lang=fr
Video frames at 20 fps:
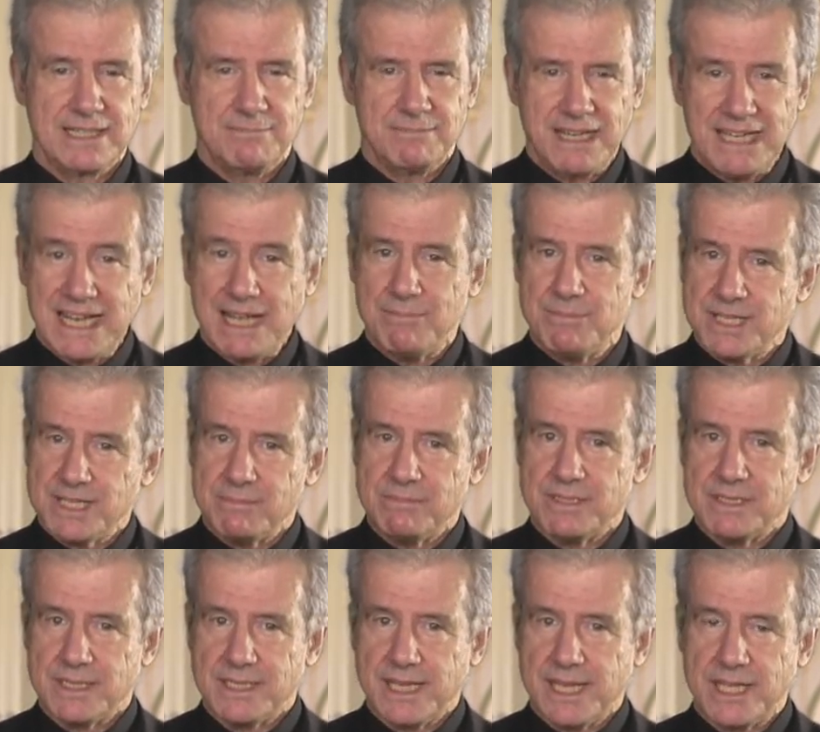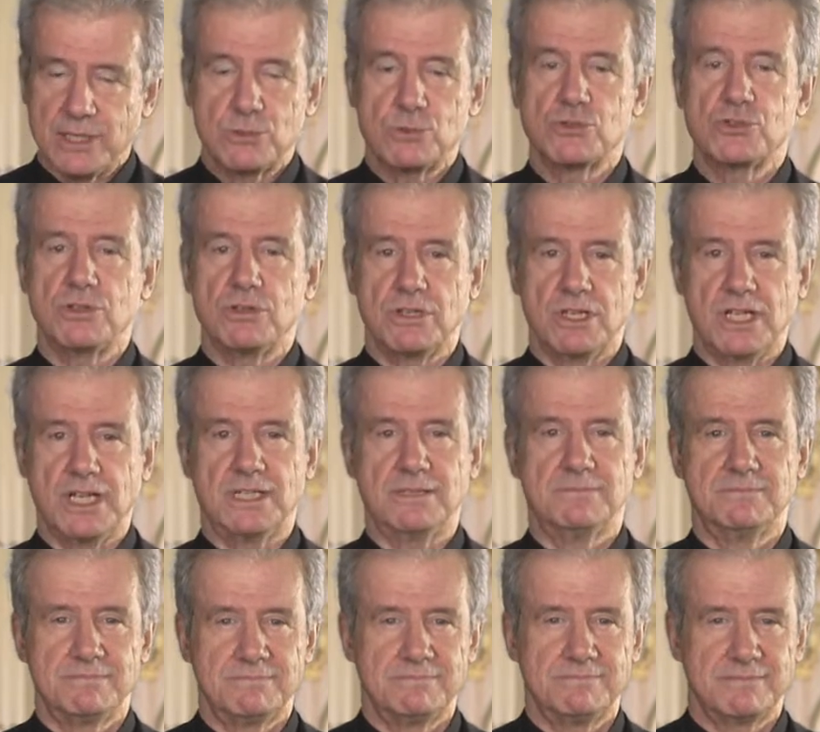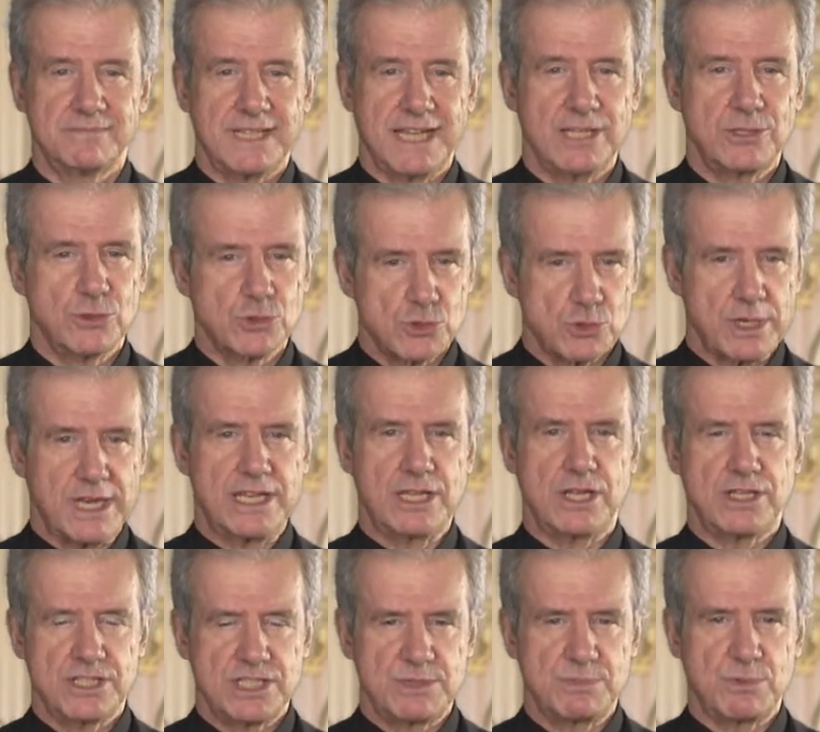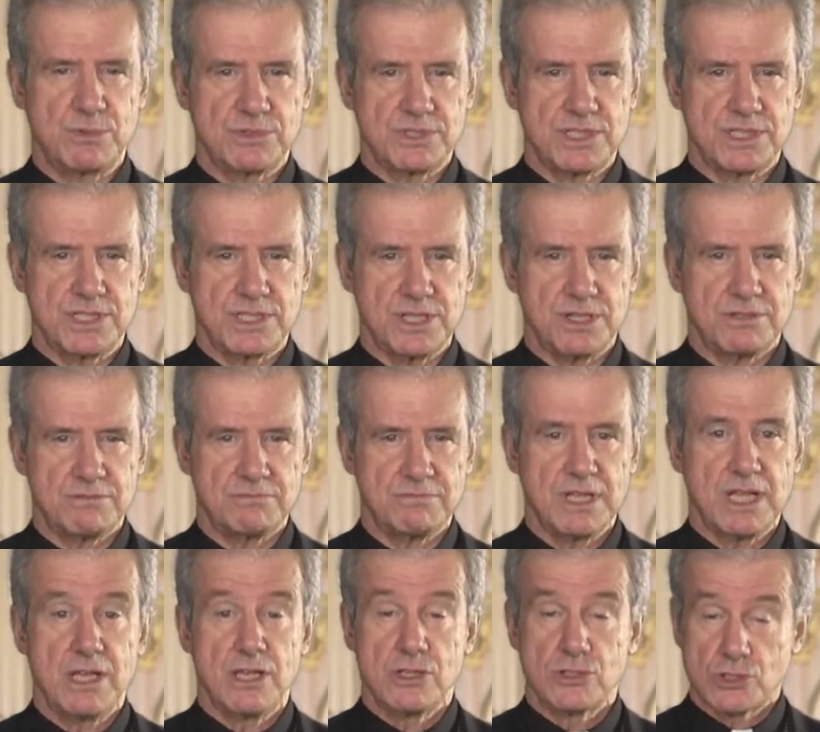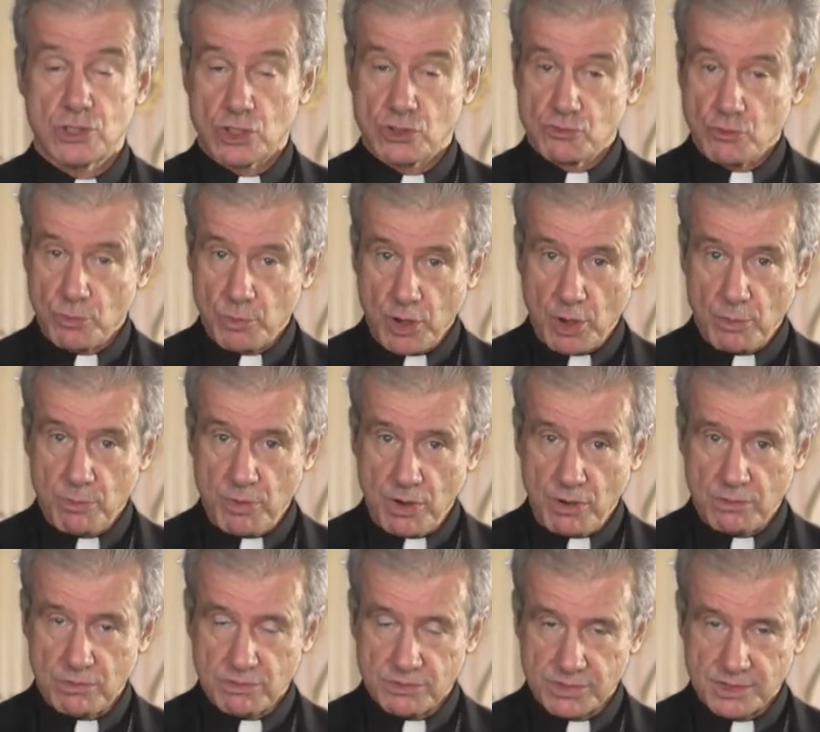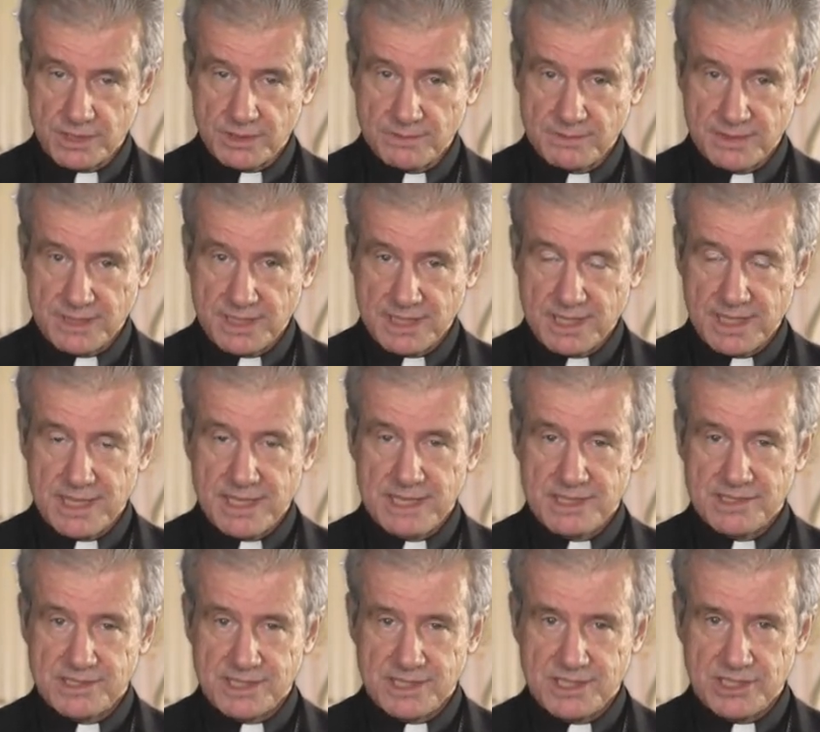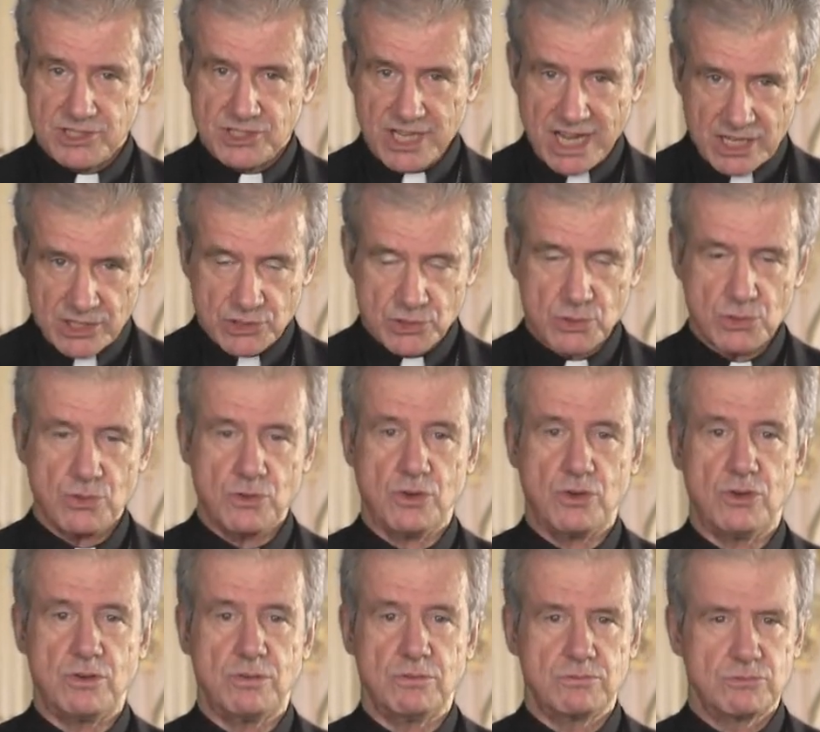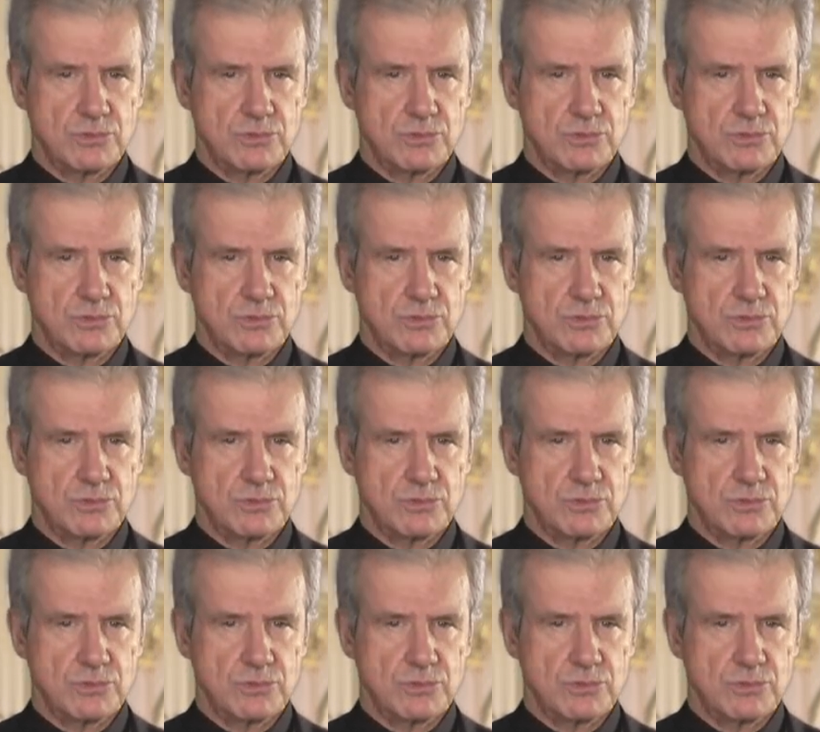Mais la Bible est toujours là, est toujours à notre disposition. Ce que je vous propose, c'est chaque jour,